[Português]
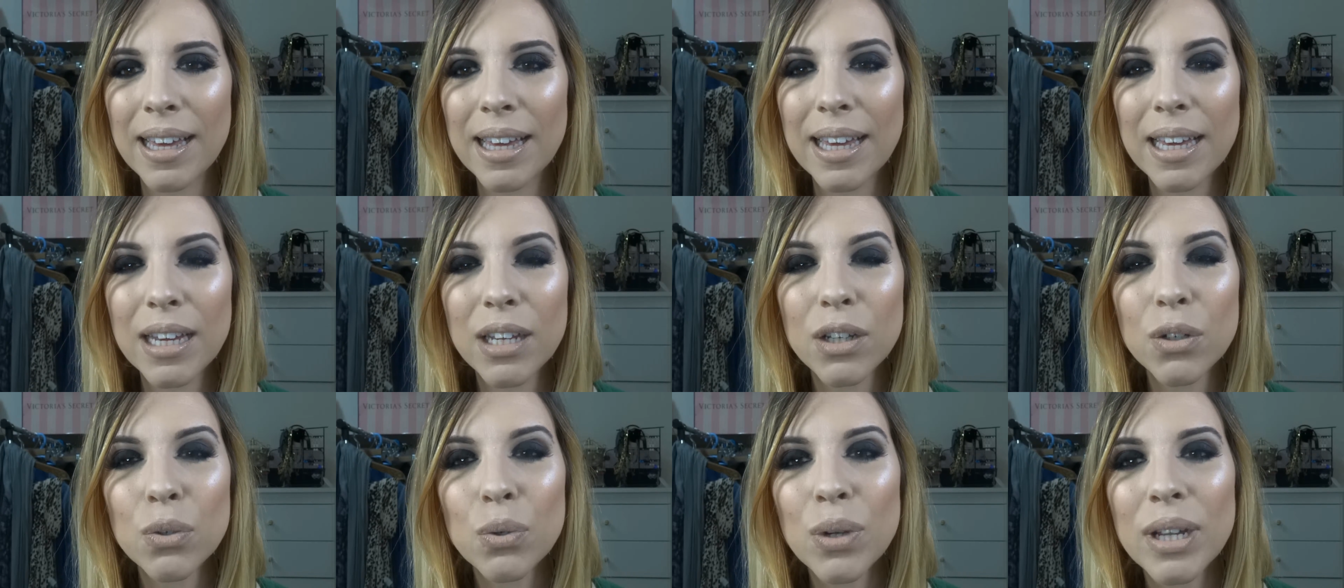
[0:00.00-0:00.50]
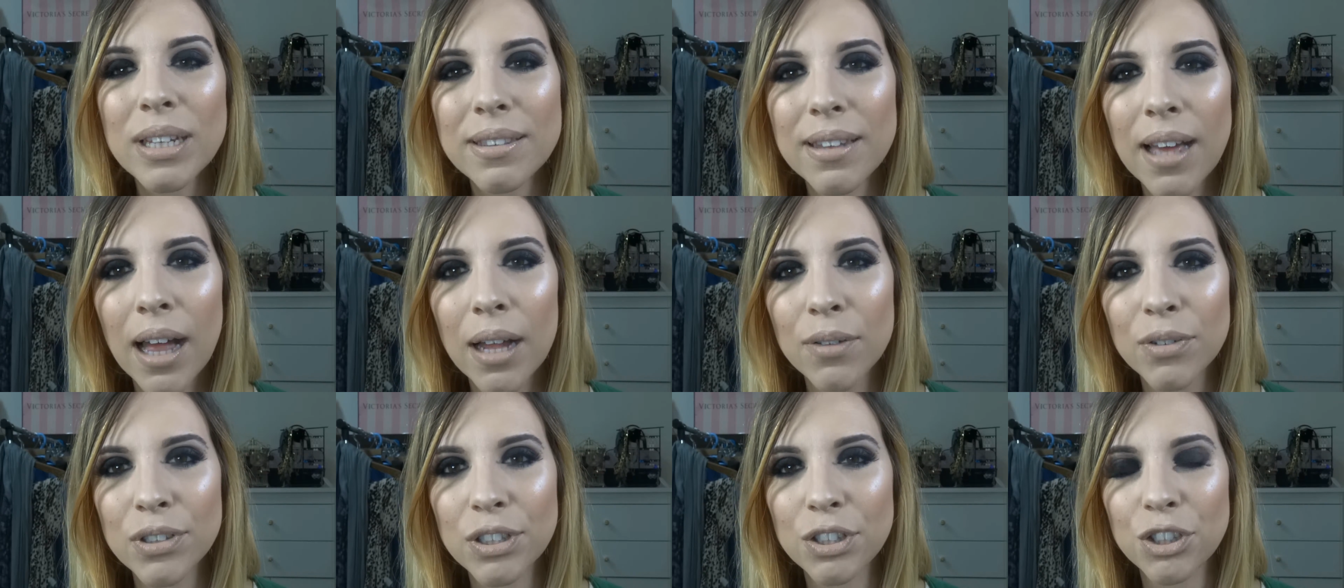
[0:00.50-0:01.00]
e que no
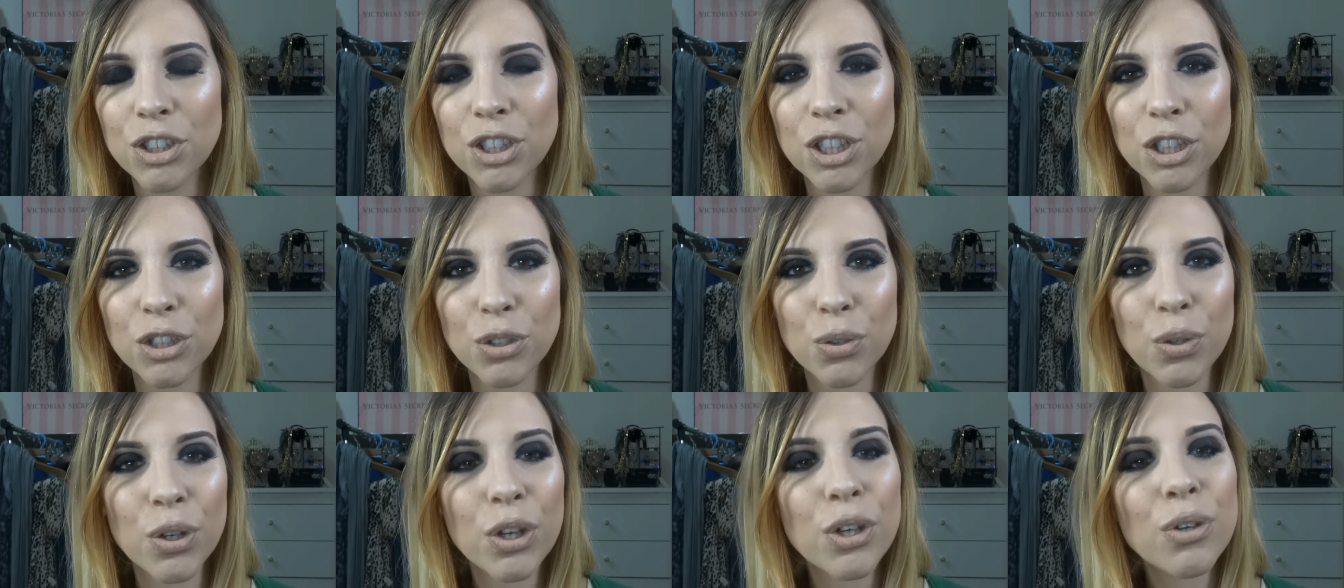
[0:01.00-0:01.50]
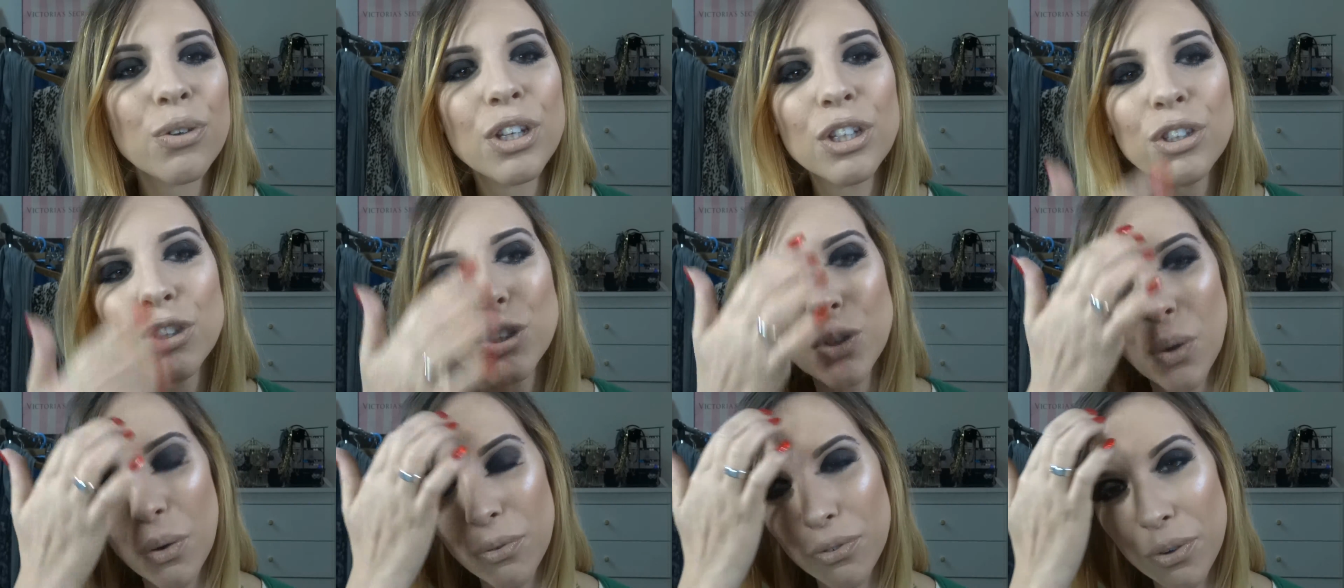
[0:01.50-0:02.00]
Natal vocês estejam
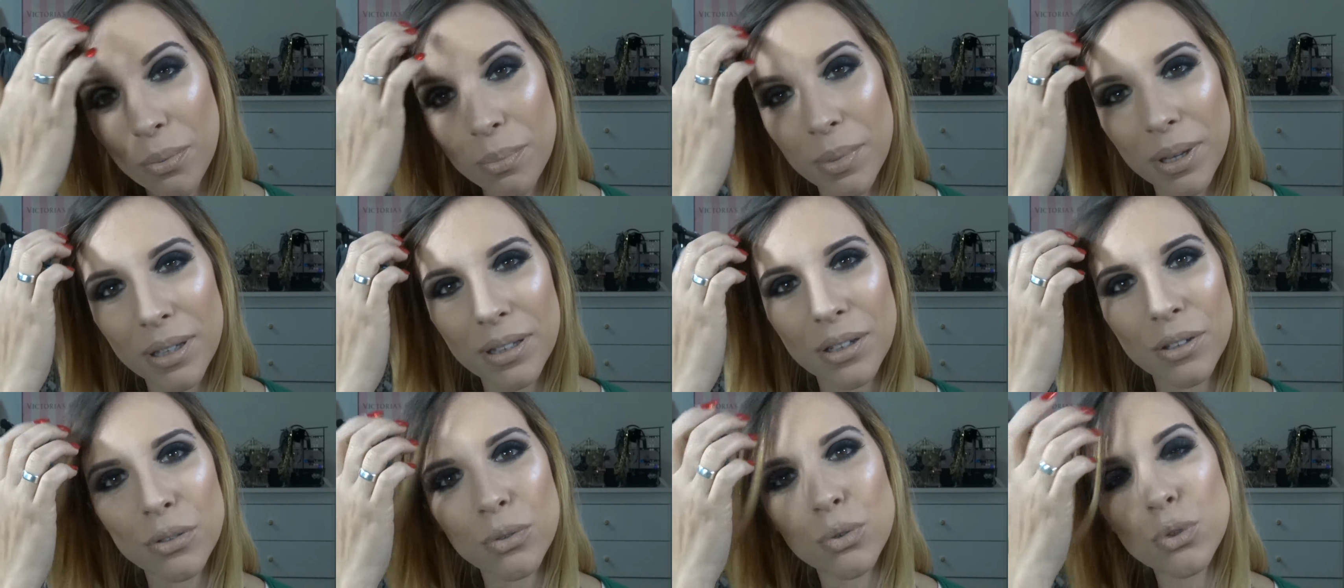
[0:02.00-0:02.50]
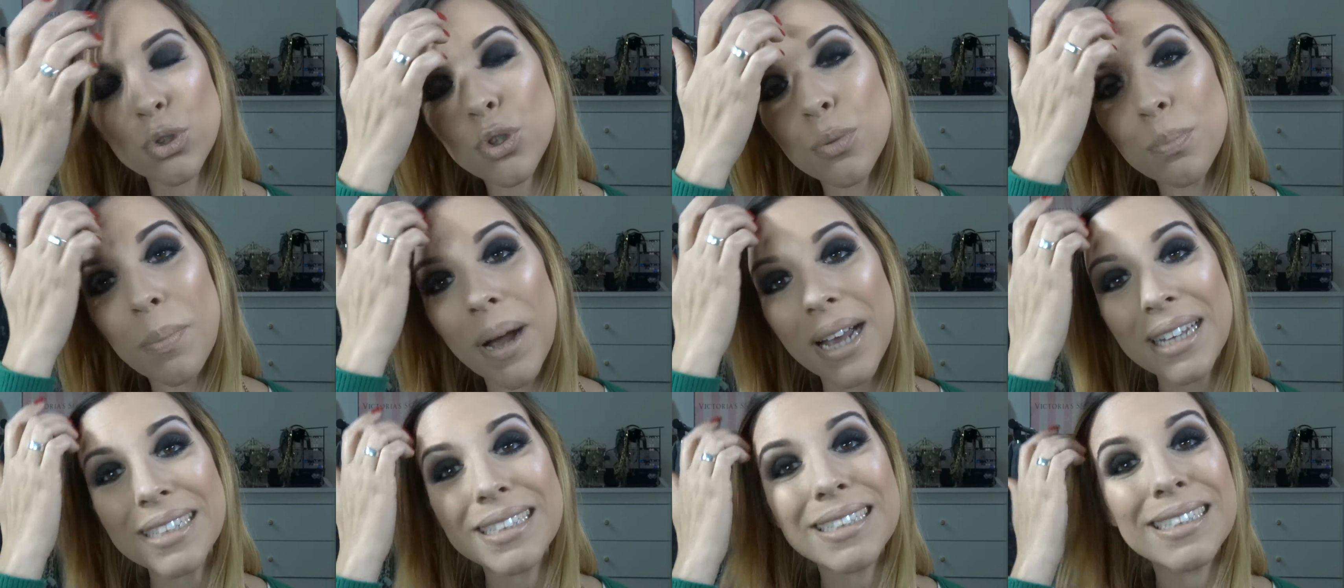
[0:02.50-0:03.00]
reunidos com a família dos que
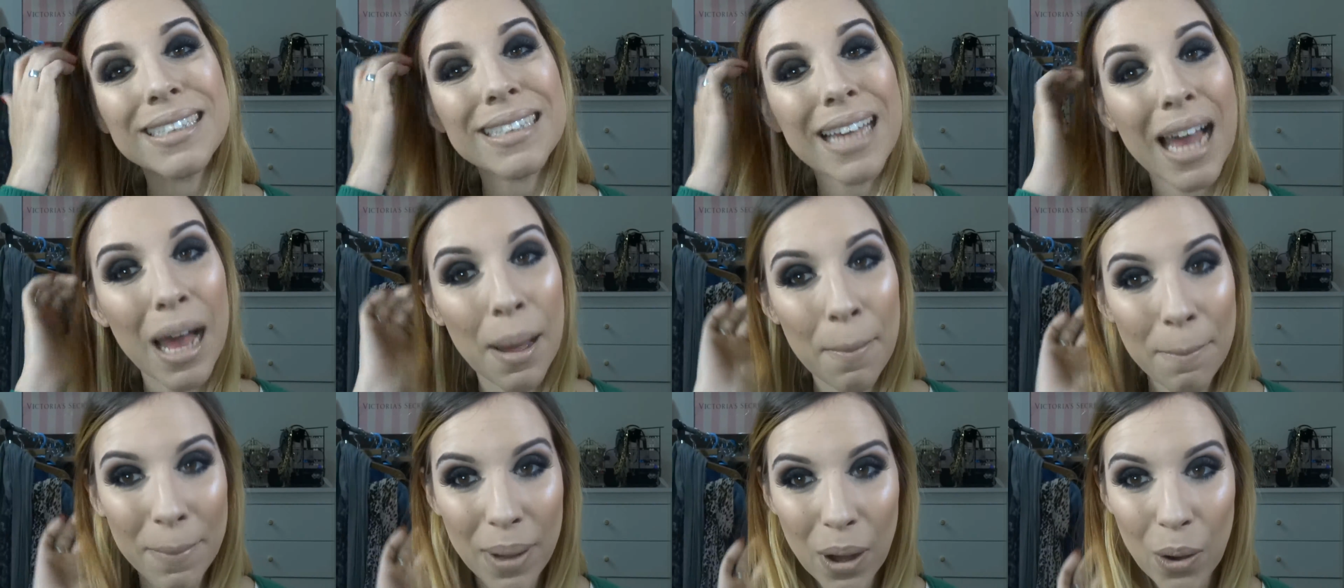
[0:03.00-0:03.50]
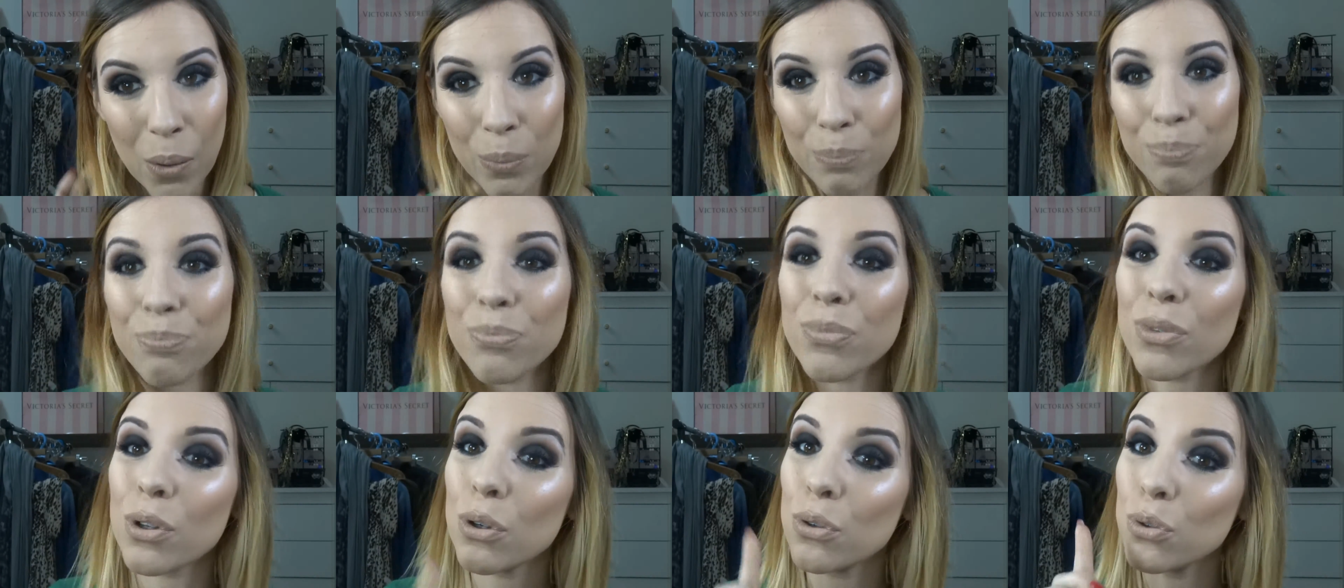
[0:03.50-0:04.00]
mais
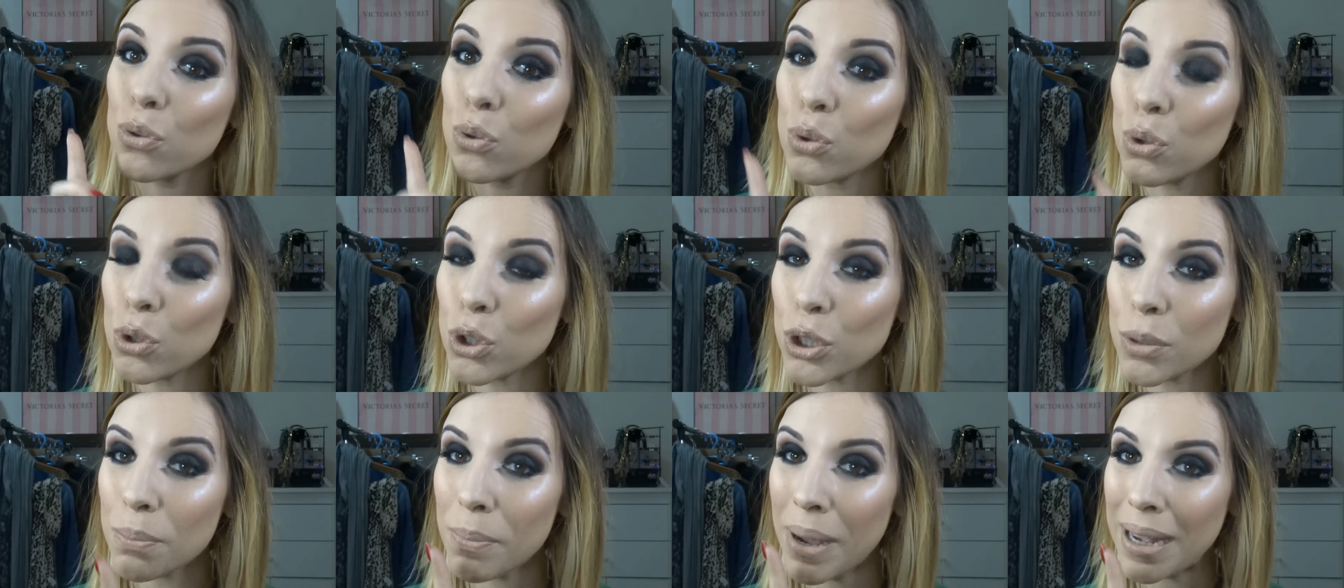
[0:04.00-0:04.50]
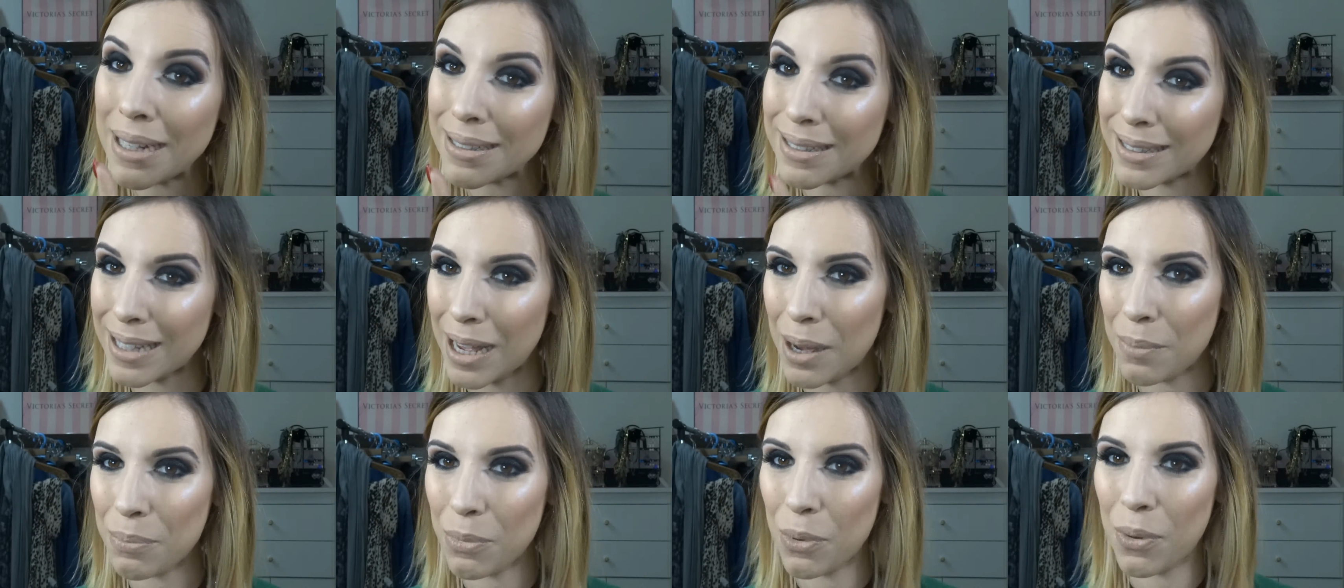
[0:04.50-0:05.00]
amam dos que
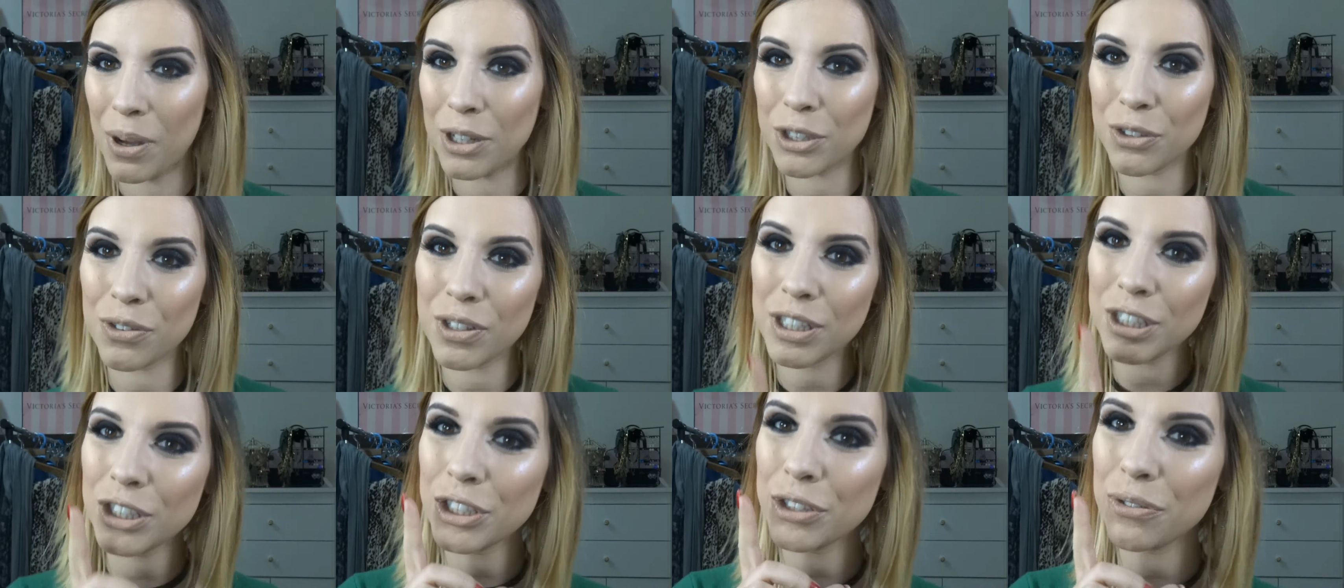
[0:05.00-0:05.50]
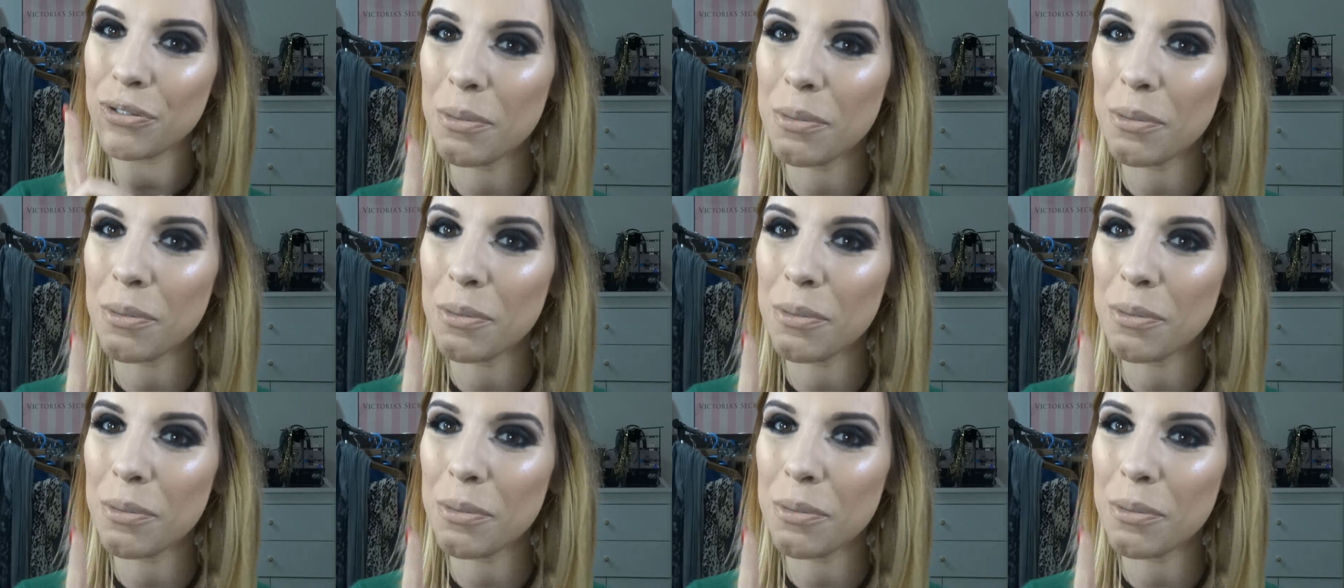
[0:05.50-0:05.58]
mais amo Às vezes,